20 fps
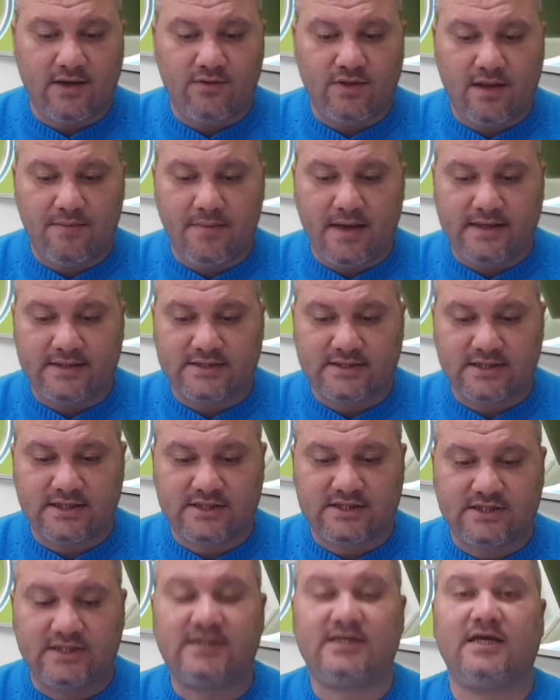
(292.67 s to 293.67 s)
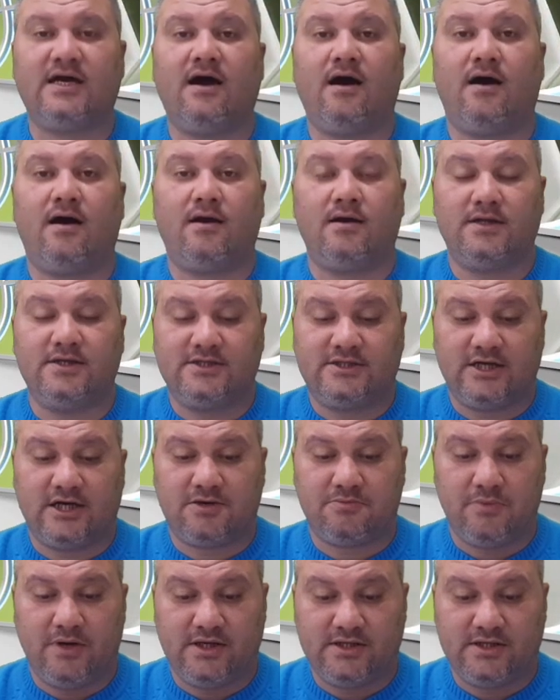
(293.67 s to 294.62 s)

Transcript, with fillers: evinde Manchester City'yi ağırlayacak.